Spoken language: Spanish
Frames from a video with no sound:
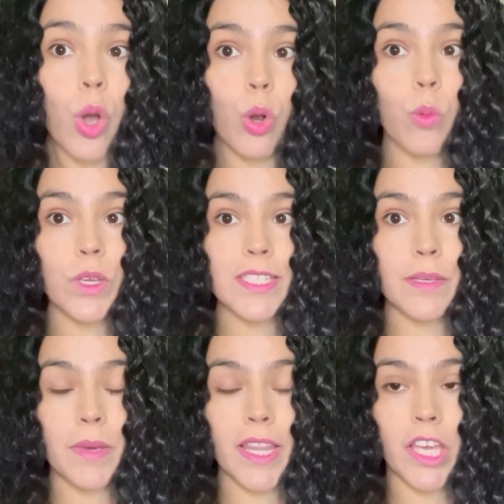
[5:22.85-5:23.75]
como
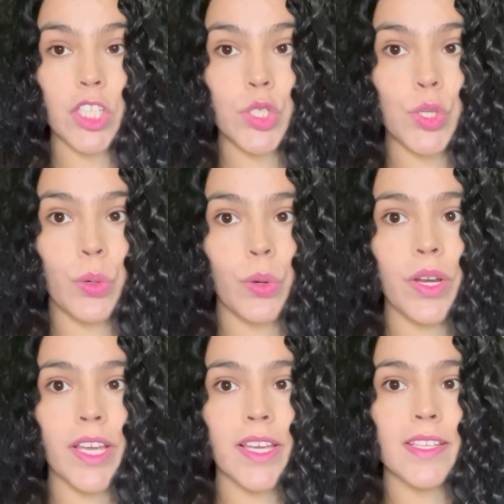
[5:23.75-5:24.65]
encima de
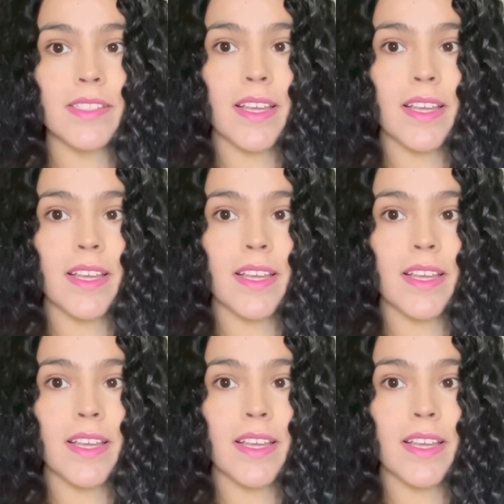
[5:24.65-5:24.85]
chores,